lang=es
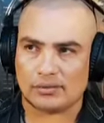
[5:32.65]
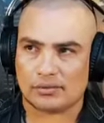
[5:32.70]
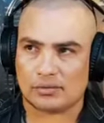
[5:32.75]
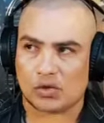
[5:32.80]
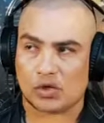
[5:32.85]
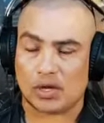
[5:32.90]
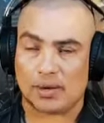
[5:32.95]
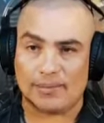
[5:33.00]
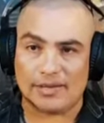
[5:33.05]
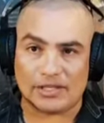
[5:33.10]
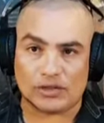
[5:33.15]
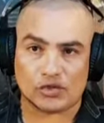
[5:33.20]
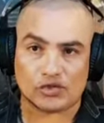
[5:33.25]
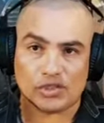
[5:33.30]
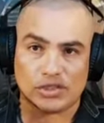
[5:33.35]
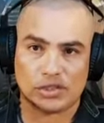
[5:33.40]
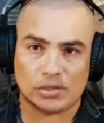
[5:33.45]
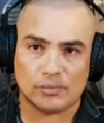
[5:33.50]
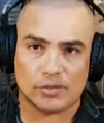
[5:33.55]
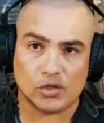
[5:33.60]
tocamientos
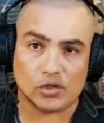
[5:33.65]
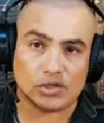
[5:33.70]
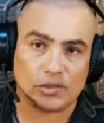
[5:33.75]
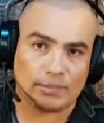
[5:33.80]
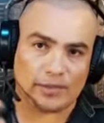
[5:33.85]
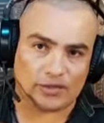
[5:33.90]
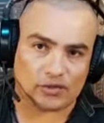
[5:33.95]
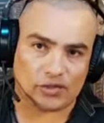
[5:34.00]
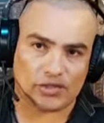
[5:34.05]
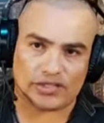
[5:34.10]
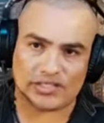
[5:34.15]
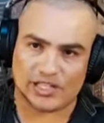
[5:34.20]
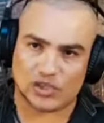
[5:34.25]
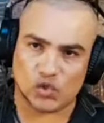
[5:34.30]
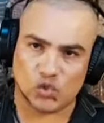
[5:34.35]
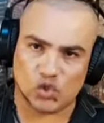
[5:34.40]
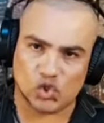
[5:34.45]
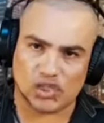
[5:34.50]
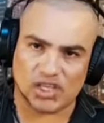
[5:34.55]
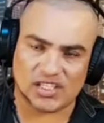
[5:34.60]
indebidos de personas
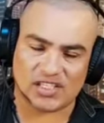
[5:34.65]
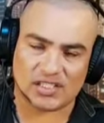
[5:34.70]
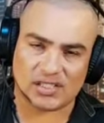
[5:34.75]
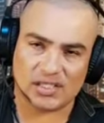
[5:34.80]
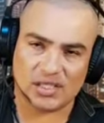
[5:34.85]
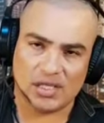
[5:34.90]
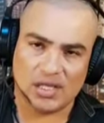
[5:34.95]
adultas.